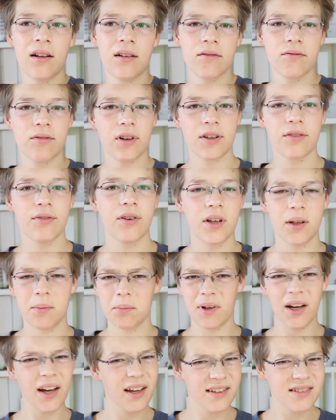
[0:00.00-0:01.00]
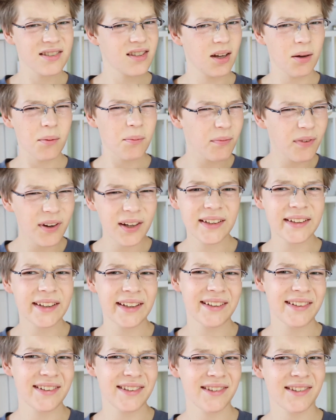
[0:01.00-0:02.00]
Was für die meisten am
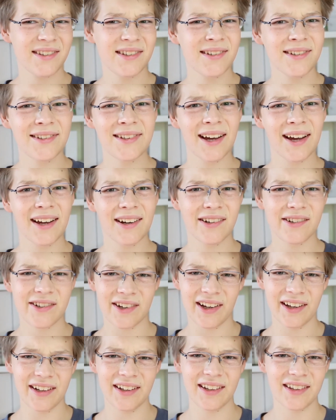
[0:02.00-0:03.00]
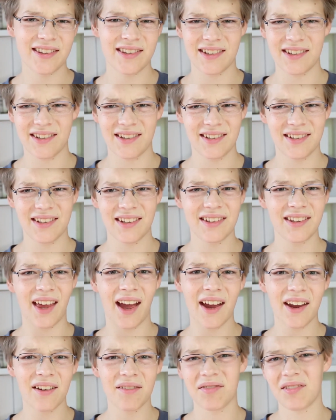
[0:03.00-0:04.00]
wichtigsten zu sein scheint, ist, dass es das
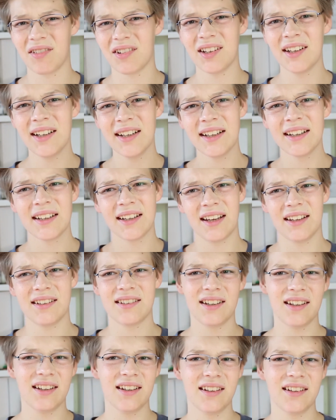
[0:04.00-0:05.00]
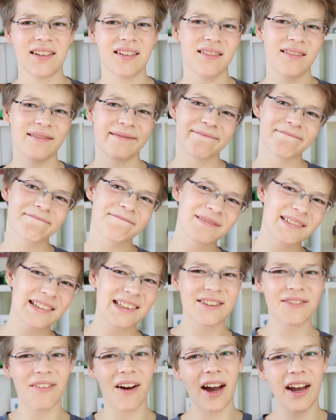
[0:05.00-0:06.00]
iPhone jetzt in
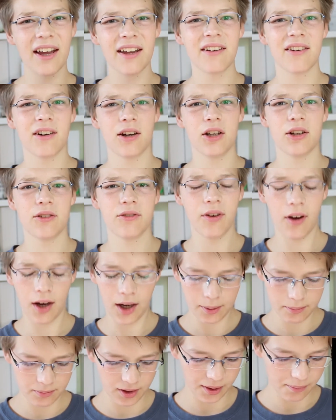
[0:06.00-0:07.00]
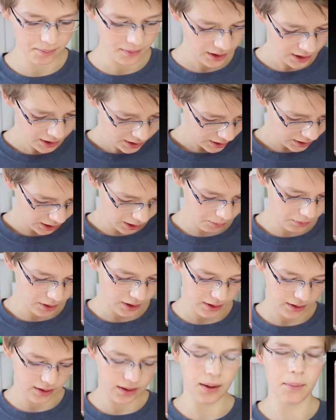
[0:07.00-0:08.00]
zwei neuen Farben gibt. Einmal
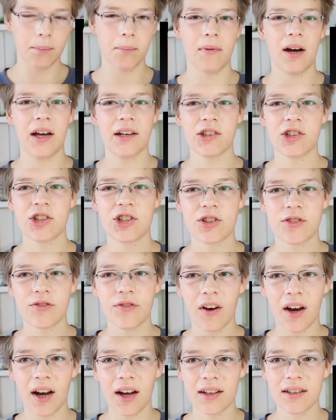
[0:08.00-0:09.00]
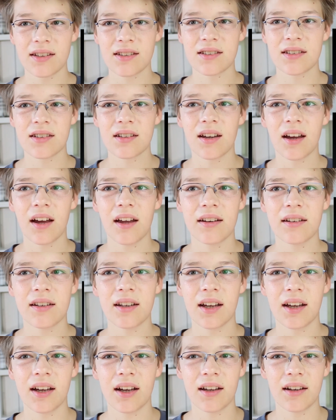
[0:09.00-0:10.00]
in Diamantschwarz, an
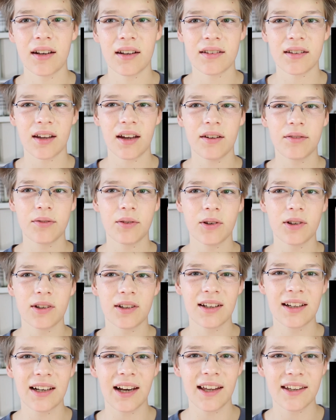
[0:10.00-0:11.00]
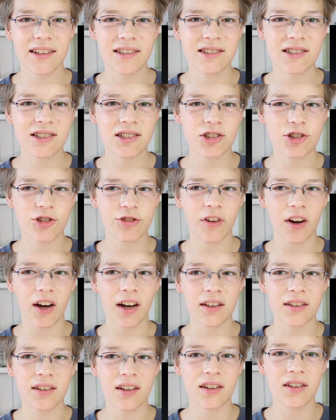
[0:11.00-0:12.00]
der das iPhone glänzend
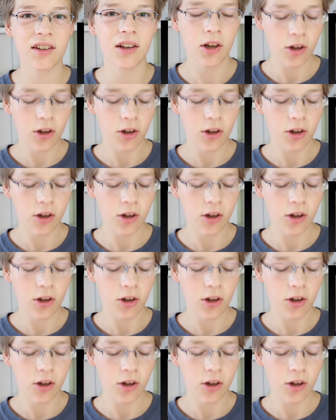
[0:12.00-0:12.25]
schwarz ist,